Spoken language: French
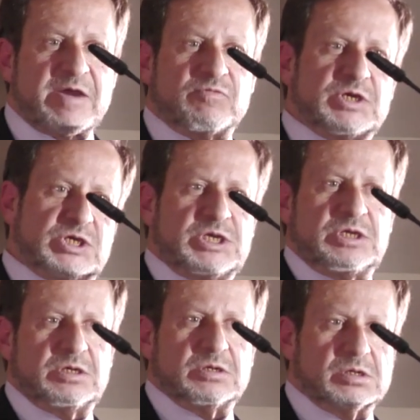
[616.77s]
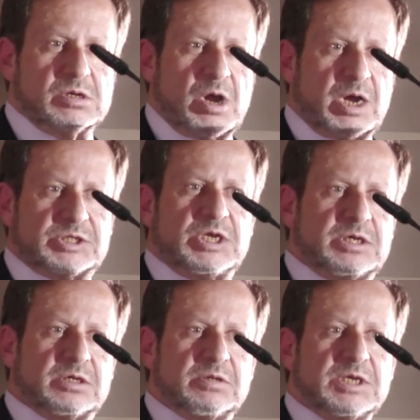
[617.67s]
2022 euh,
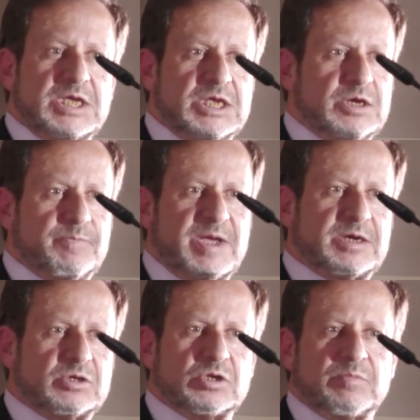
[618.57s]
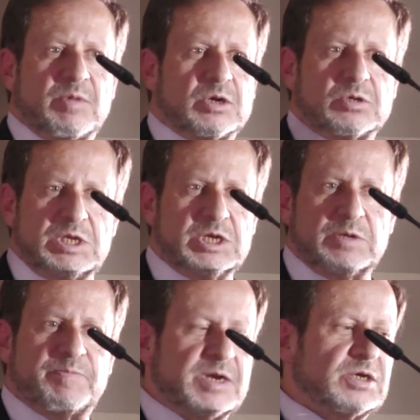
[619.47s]
et le rapport dit il est garanti,